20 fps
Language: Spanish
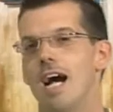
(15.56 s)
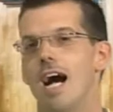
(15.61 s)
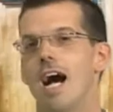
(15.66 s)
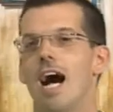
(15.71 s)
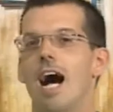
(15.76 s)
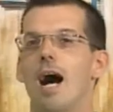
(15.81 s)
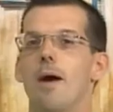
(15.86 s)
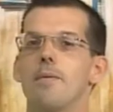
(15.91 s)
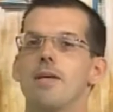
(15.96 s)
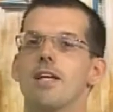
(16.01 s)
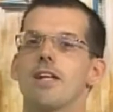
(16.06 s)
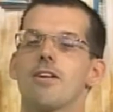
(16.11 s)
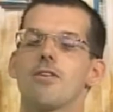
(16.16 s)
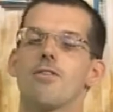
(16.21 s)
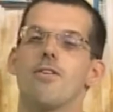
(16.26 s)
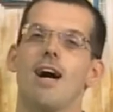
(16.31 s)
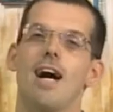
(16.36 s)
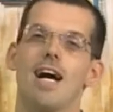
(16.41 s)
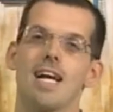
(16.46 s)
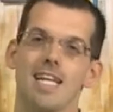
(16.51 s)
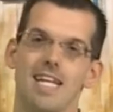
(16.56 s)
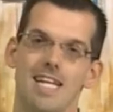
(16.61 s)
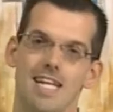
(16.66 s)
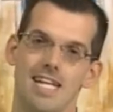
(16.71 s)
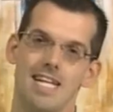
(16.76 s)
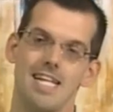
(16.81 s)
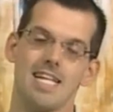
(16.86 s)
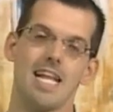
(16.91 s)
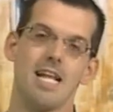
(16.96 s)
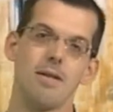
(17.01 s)
Abierto aquí
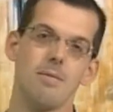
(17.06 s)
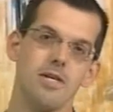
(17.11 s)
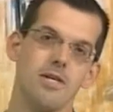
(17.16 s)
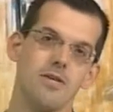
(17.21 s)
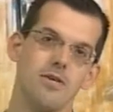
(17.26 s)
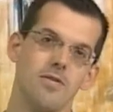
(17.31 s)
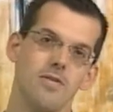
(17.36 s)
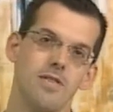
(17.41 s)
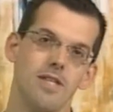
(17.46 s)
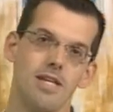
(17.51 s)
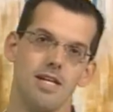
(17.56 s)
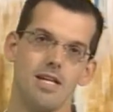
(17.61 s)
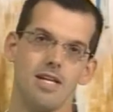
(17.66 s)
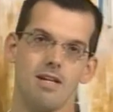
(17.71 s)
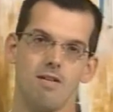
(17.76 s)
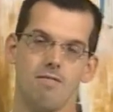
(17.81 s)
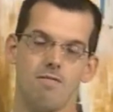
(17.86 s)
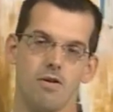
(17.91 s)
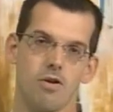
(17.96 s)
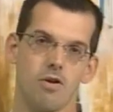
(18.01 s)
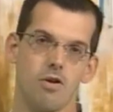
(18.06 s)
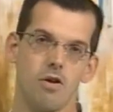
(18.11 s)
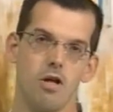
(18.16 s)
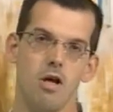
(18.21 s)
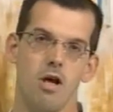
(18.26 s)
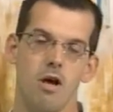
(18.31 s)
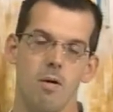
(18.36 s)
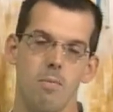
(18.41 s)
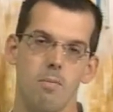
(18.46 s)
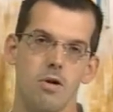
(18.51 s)
en Televisión de Ferrol.
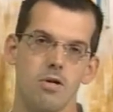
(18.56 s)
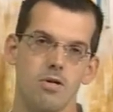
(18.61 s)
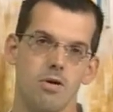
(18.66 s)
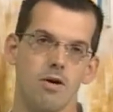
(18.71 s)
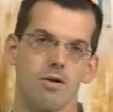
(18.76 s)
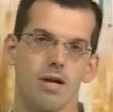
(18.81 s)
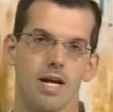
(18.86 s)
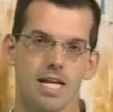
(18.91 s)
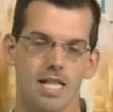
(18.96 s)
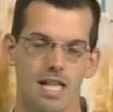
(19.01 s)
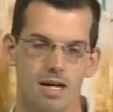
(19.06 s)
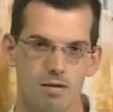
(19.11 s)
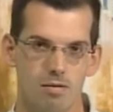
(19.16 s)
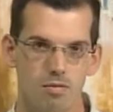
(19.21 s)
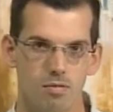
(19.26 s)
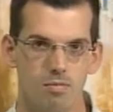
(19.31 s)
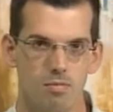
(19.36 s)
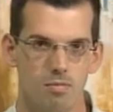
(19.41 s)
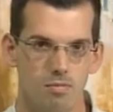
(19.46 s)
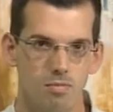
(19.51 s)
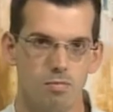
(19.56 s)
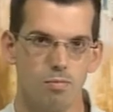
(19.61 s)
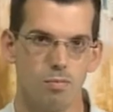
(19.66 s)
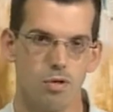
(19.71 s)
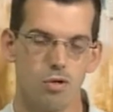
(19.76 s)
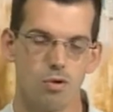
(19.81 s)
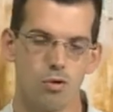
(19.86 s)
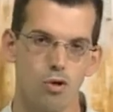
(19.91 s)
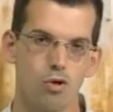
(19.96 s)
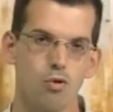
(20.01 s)
Bueno, aunque quedan
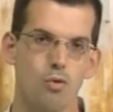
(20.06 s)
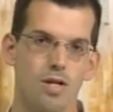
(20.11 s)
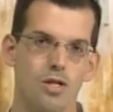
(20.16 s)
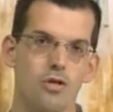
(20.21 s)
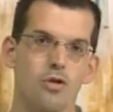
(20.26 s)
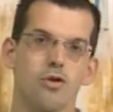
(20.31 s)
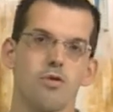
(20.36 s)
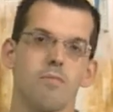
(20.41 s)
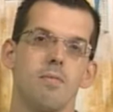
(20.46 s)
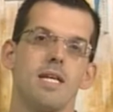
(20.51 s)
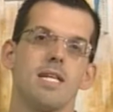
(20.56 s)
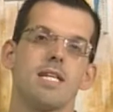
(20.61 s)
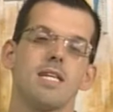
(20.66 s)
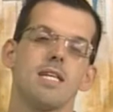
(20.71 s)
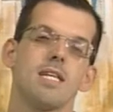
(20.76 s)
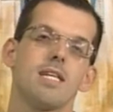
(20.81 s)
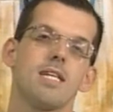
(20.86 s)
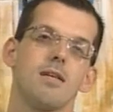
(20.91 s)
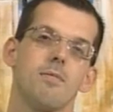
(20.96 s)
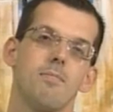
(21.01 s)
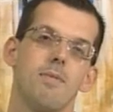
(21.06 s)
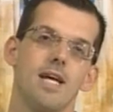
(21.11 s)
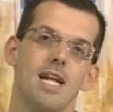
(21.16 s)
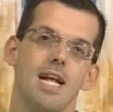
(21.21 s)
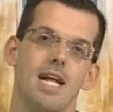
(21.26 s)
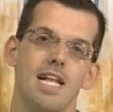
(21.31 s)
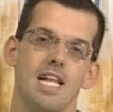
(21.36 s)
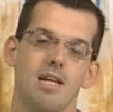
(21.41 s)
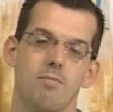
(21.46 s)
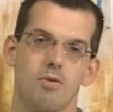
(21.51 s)
pues unos cuantos meses
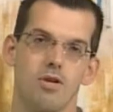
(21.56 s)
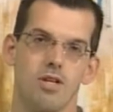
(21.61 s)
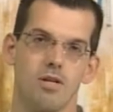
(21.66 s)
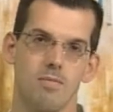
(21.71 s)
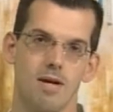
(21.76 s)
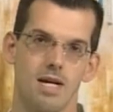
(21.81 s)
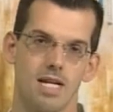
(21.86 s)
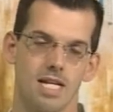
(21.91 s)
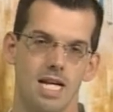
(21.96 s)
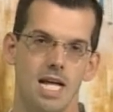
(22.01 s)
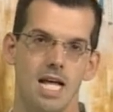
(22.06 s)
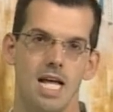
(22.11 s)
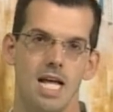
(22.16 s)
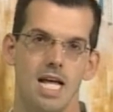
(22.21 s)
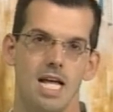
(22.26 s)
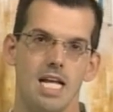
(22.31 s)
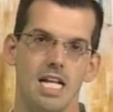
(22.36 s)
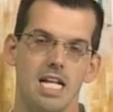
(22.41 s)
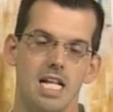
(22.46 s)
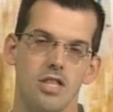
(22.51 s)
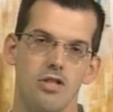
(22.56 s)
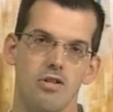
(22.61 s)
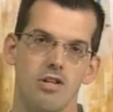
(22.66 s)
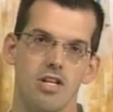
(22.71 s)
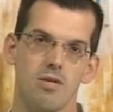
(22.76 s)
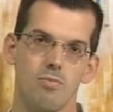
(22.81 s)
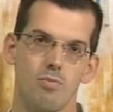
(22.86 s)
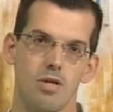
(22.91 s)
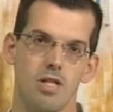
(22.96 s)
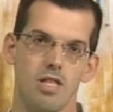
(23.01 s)
para las próximas
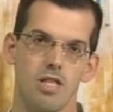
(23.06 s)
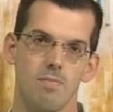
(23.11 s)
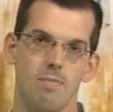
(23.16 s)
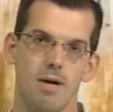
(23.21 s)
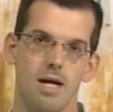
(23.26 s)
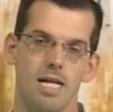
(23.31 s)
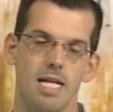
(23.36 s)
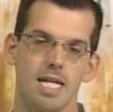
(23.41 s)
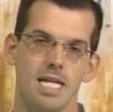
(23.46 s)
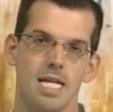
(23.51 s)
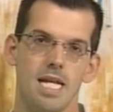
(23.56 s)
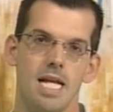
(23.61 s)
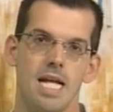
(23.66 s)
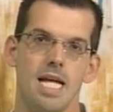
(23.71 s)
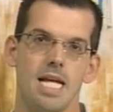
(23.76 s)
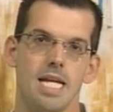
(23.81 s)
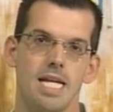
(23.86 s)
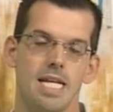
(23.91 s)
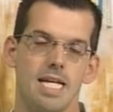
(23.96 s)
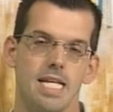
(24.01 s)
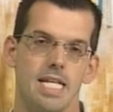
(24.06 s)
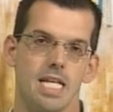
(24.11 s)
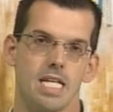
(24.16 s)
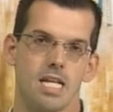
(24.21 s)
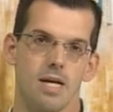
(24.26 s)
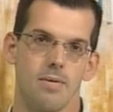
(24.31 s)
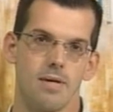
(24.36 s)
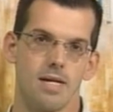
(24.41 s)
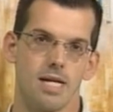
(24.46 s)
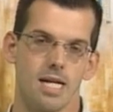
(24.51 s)
elecciones municipales. Eh, ya
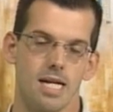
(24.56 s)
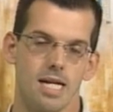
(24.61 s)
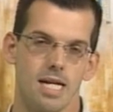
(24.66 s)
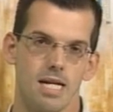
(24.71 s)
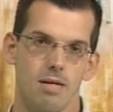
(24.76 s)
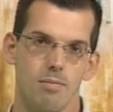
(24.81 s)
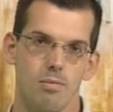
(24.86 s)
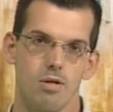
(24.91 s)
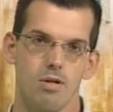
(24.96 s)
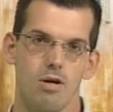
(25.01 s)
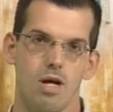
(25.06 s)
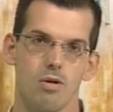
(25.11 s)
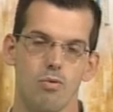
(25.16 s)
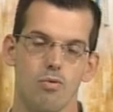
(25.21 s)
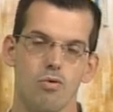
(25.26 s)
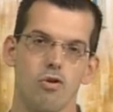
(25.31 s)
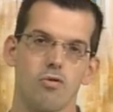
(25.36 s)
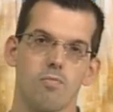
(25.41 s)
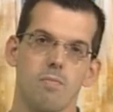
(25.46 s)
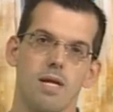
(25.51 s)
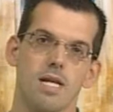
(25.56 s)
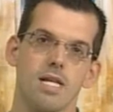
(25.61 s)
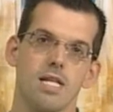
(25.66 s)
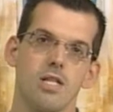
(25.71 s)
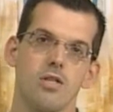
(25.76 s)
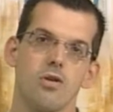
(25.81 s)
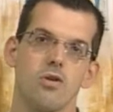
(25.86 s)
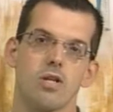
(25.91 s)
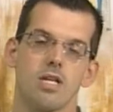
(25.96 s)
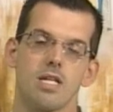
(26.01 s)
saben que bueno, algunos
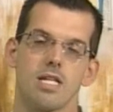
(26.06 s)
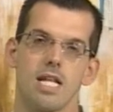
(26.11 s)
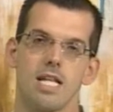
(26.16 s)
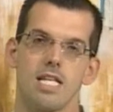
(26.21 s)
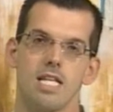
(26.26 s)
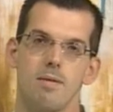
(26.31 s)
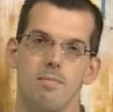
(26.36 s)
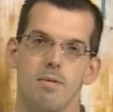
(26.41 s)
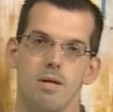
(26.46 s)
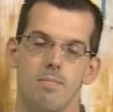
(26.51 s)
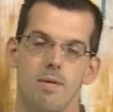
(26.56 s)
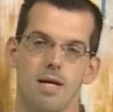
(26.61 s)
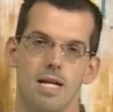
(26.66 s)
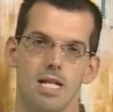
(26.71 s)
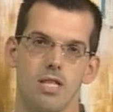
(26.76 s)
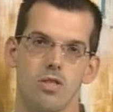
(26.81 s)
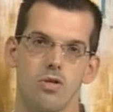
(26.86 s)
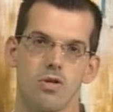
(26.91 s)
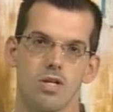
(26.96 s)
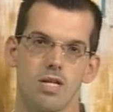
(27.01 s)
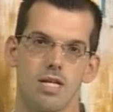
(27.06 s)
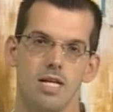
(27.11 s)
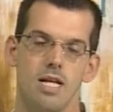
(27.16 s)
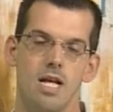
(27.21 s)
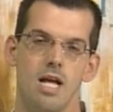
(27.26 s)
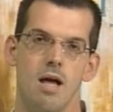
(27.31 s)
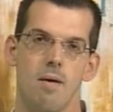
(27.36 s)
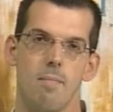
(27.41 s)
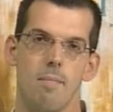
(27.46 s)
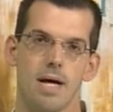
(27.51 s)
partidos están ya preparándose
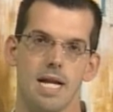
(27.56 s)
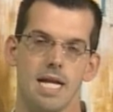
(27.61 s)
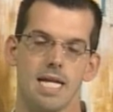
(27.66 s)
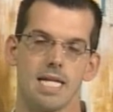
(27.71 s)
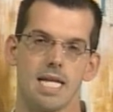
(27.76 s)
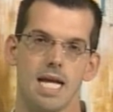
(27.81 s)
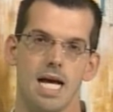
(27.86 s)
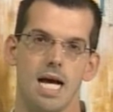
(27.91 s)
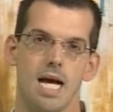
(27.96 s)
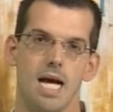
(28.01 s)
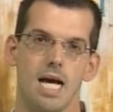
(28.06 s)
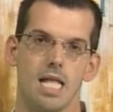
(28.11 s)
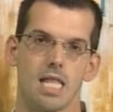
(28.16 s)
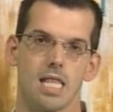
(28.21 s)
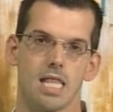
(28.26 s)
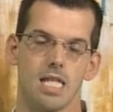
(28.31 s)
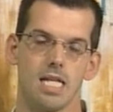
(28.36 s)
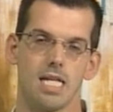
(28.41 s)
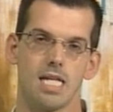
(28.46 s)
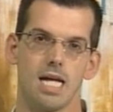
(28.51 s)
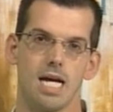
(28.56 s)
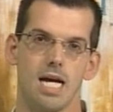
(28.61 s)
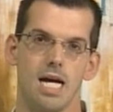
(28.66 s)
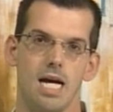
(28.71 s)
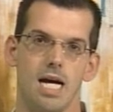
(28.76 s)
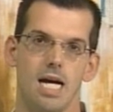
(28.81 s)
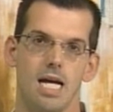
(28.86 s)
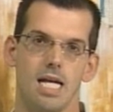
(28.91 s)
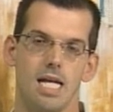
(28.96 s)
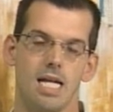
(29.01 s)
para esa
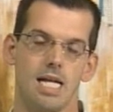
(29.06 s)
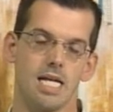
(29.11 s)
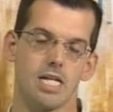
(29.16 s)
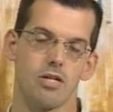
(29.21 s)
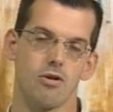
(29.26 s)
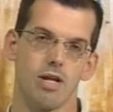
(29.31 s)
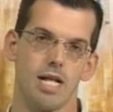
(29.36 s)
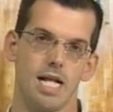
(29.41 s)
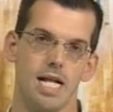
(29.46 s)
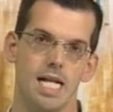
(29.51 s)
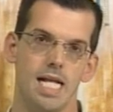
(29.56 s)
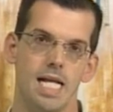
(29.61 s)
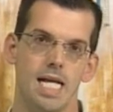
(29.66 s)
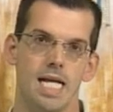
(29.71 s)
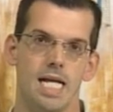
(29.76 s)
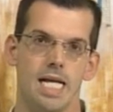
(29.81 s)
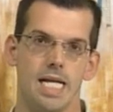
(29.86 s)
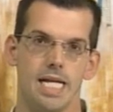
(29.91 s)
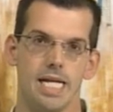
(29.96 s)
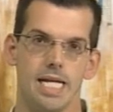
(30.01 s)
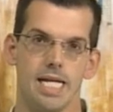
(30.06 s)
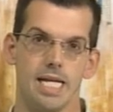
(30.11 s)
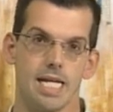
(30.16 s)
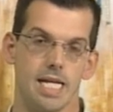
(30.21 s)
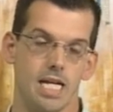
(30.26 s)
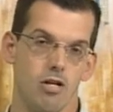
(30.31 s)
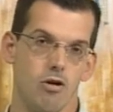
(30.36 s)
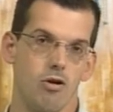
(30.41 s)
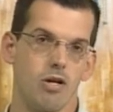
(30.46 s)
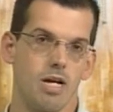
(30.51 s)
cita electoral, eh,
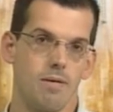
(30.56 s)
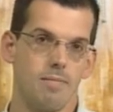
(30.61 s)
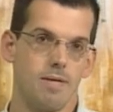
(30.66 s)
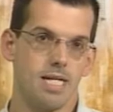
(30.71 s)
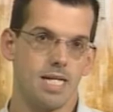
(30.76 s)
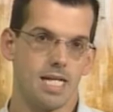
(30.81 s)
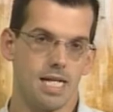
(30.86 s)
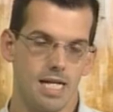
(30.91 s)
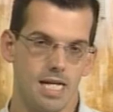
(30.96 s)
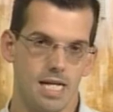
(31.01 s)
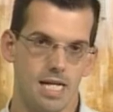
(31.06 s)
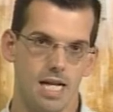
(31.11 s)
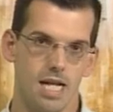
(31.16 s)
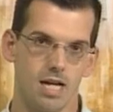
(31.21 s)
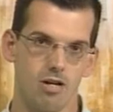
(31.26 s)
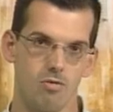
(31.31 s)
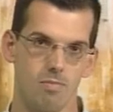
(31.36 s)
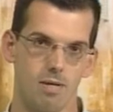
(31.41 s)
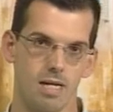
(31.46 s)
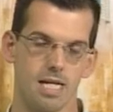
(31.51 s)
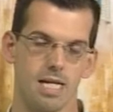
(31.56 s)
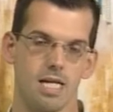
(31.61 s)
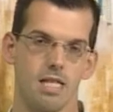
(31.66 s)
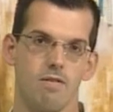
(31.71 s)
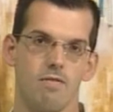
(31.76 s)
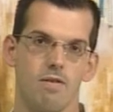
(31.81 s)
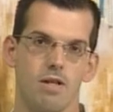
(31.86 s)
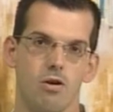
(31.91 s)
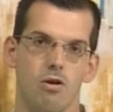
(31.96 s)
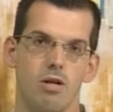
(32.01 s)
que lógicamente en la comarca de
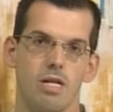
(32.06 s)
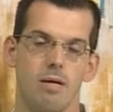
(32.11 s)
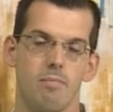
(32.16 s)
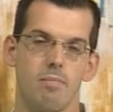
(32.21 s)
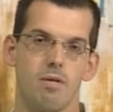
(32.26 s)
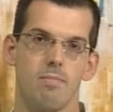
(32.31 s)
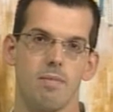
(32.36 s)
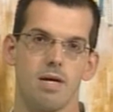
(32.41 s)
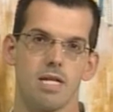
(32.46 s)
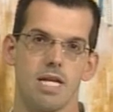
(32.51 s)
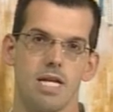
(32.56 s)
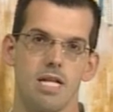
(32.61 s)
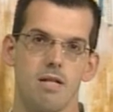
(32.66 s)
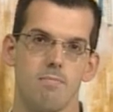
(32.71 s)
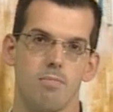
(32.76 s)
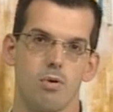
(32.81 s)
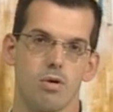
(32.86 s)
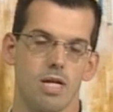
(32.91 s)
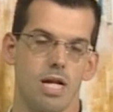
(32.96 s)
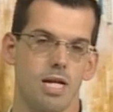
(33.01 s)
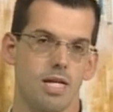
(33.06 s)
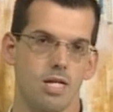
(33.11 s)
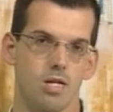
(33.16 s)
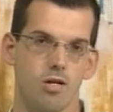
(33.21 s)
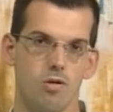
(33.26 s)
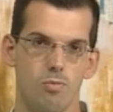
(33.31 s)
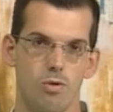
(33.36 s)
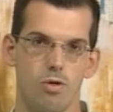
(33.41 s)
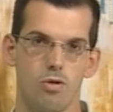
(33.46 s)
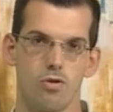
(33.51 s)
Ferrol también va a ser importante,
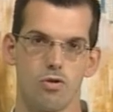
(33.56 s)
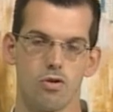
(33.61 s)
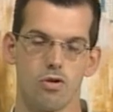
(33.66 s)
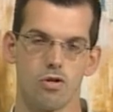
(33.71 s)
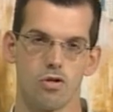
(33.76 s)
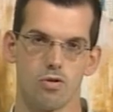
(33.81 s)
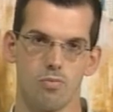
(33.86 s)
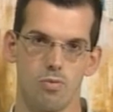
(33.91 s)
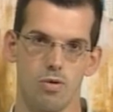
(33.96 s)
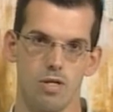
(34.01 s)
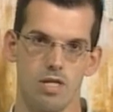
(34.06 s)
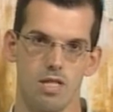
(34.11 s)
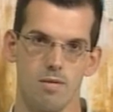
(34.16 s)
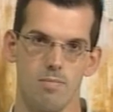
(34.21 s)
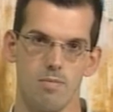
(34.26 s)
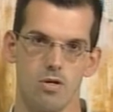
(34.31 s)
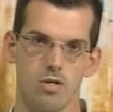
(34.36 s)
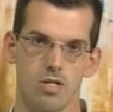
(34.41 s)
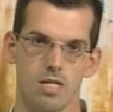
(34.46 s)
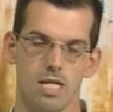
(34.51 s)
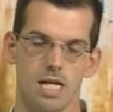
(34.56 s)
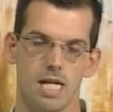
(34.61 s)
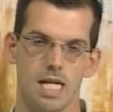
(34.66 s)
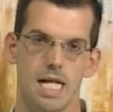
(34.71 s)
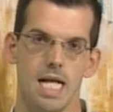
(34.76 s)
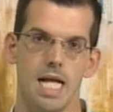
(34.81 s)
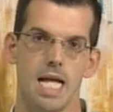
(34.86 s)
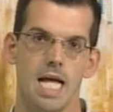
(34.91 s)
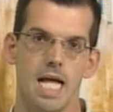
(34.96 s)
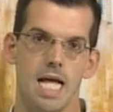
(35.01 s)
como en otros municipios del
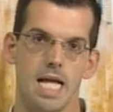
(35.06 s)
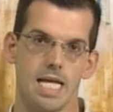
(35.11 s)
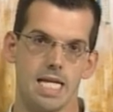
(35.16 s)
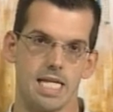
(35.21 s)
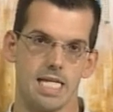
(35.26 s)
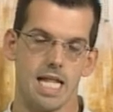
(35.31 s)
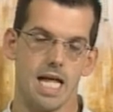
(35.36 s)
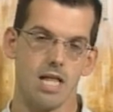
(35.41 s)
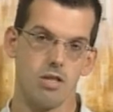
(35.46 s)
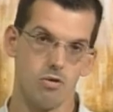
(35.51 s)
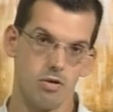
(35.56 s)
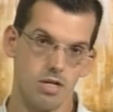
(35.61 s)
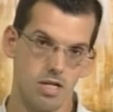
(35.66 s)
Estado.